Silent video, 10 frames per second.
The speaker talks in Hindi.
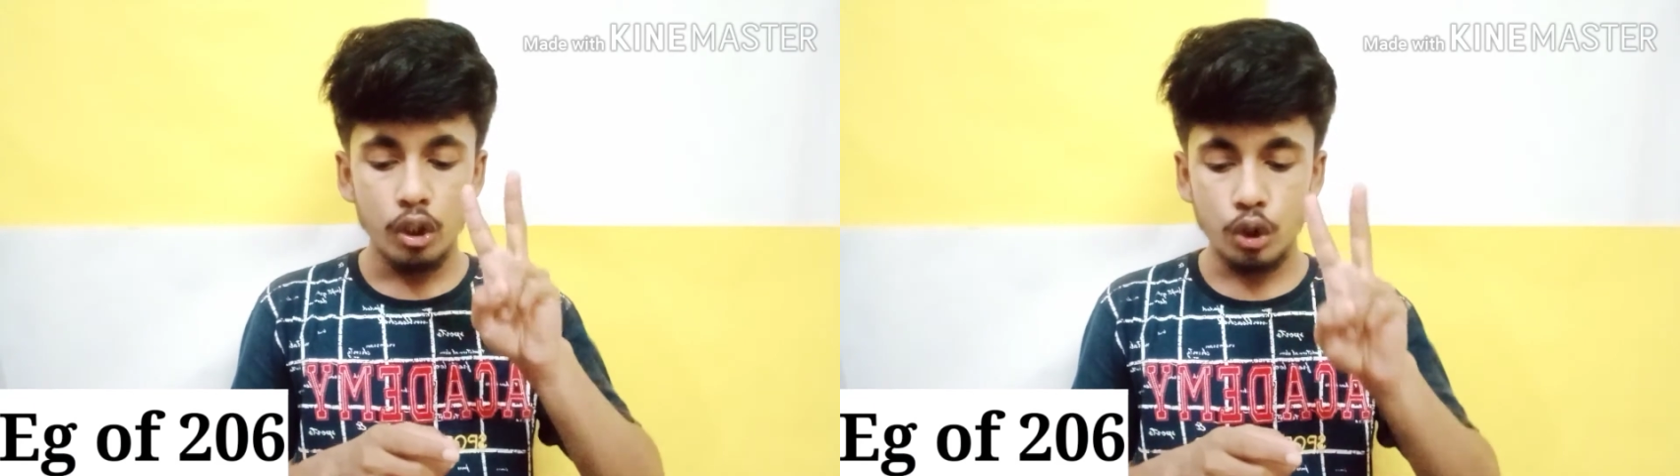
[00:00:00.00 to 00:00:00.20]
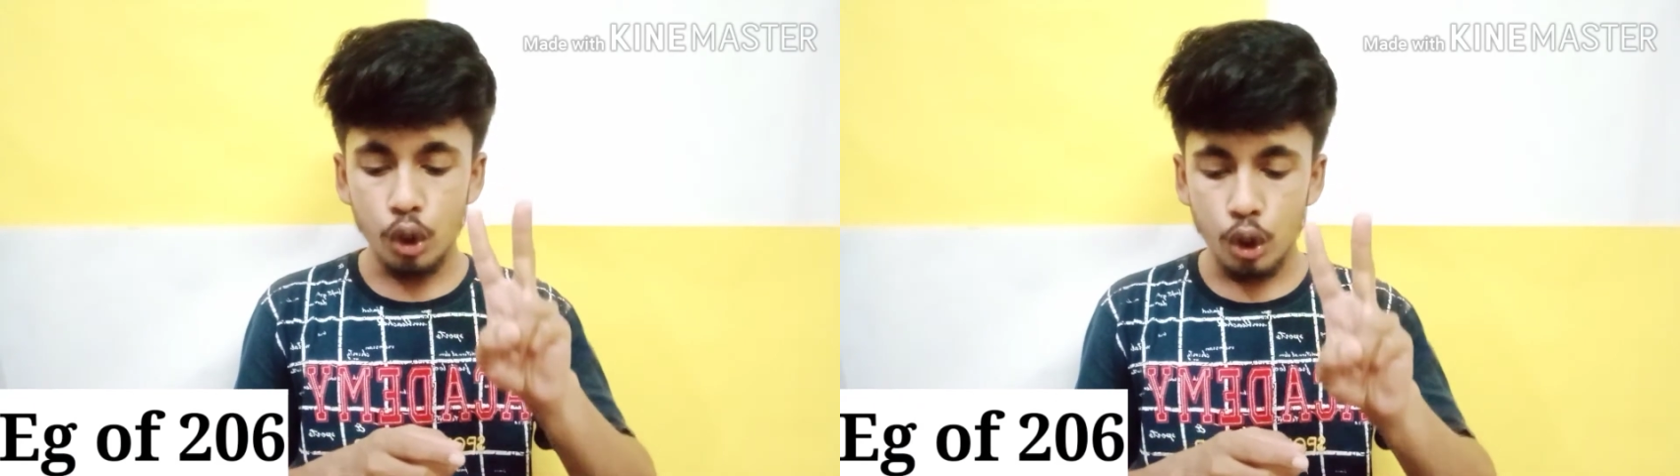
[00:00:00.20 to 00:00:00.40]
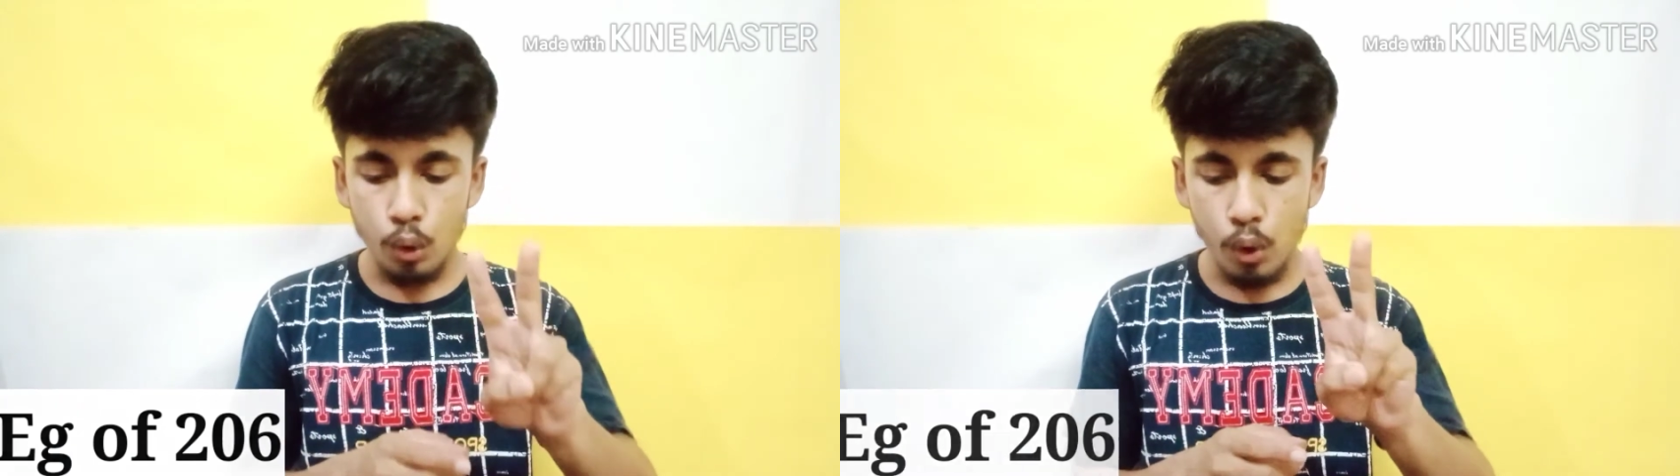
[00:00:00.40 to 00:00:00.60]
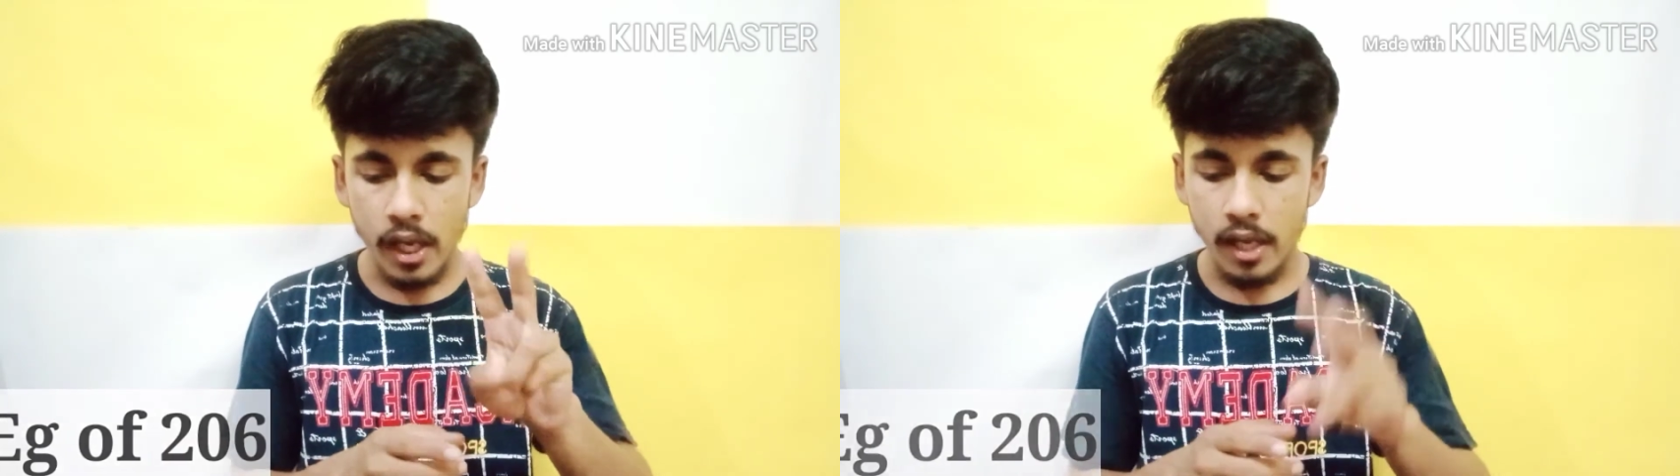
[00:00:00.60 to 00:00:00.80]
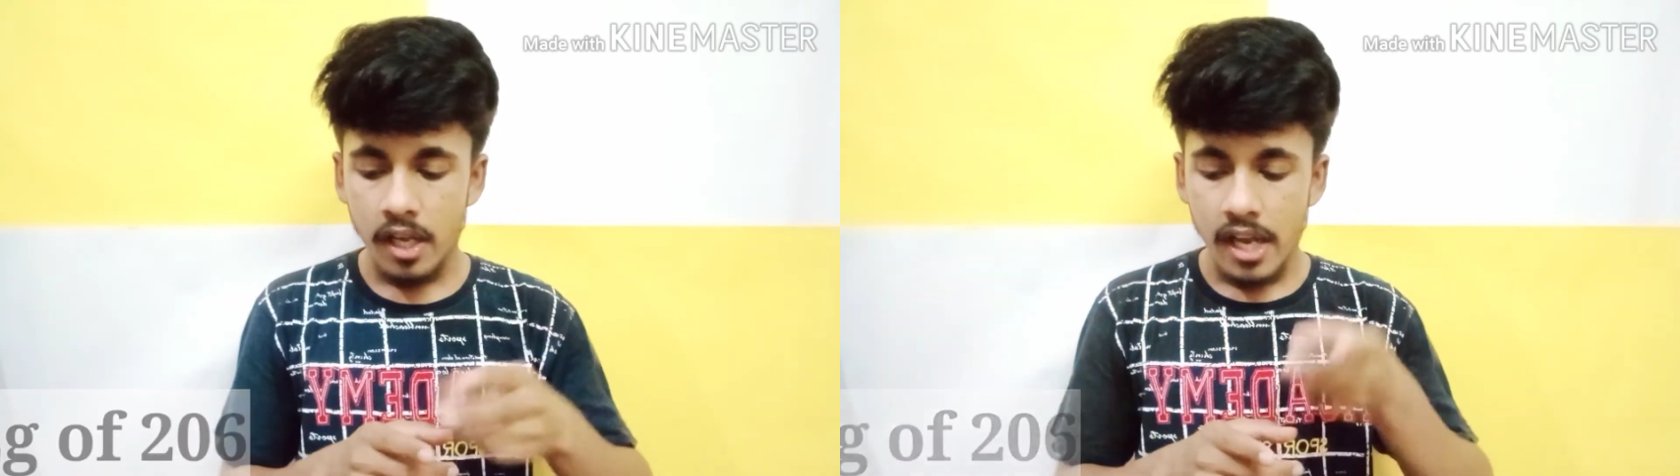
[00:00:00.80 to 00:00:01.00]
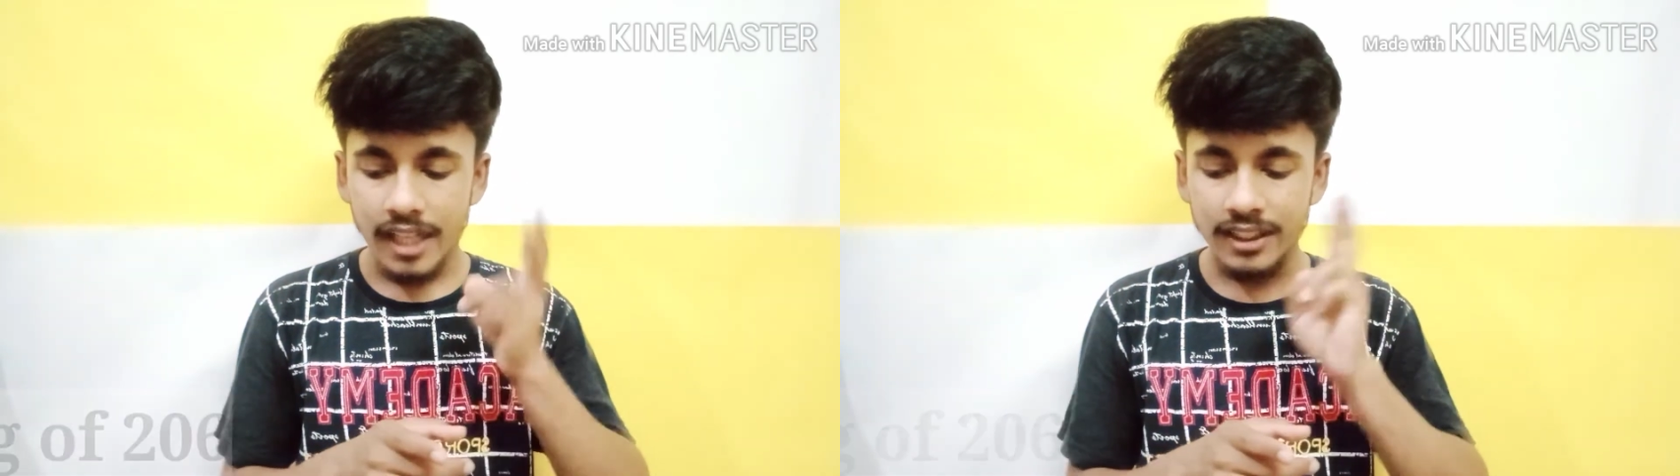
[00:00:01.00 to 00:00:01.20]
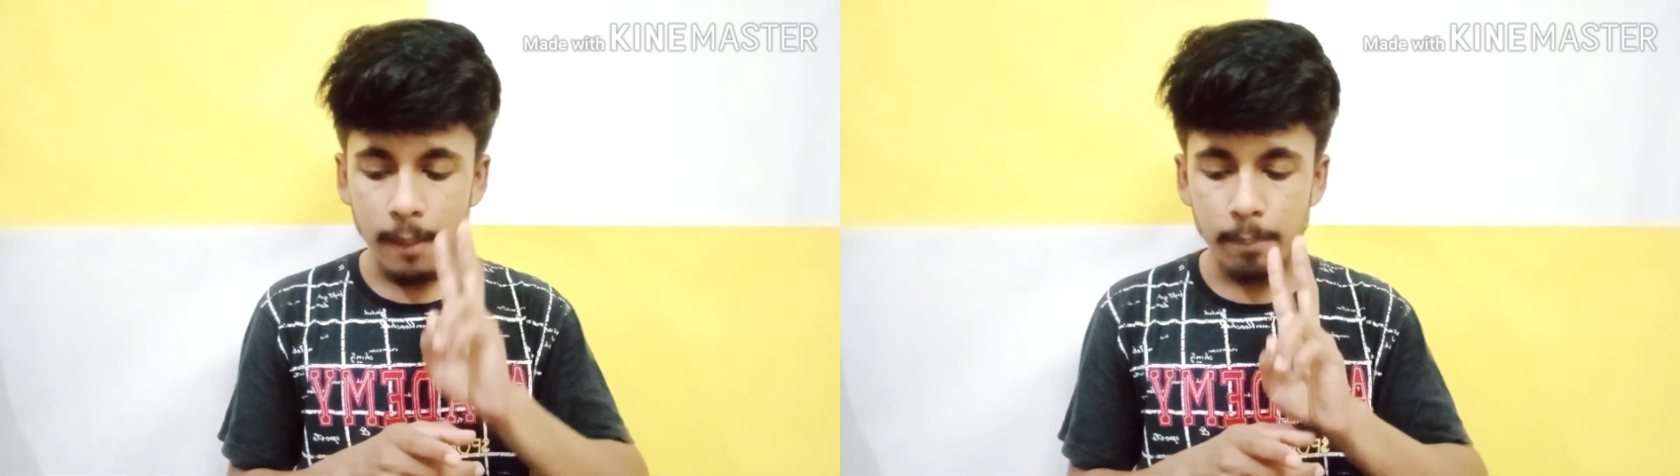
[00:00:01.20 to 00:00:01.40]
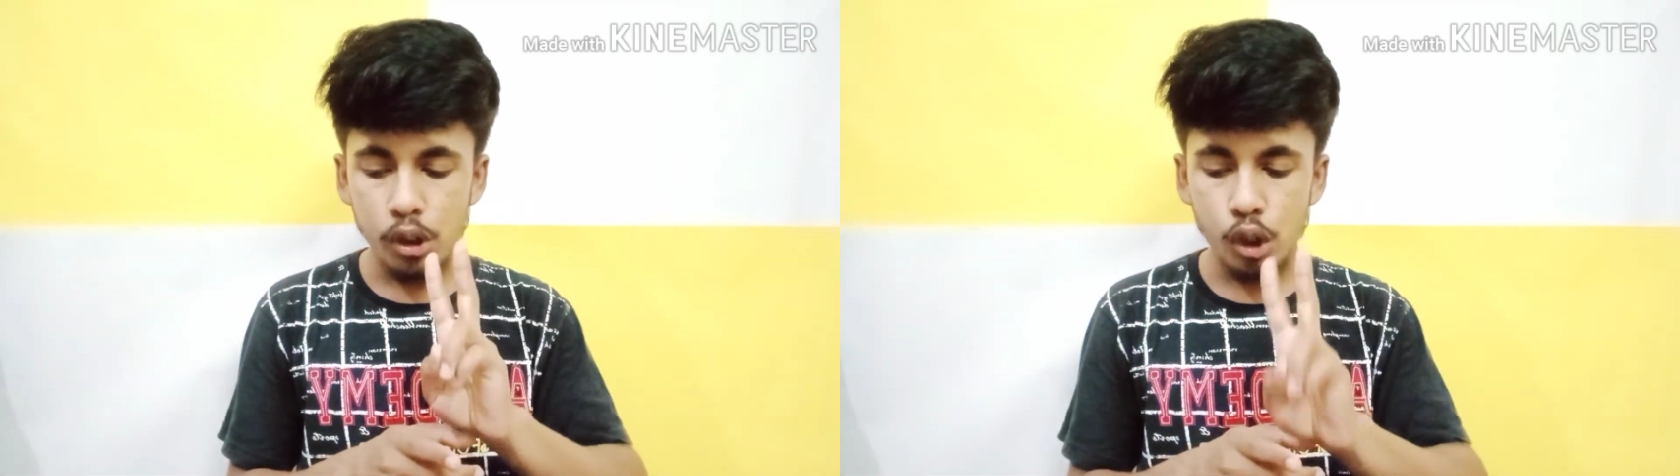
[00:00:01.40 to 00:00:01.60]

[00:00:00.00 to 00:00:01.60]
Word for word: जो टू है एग्जाम्पल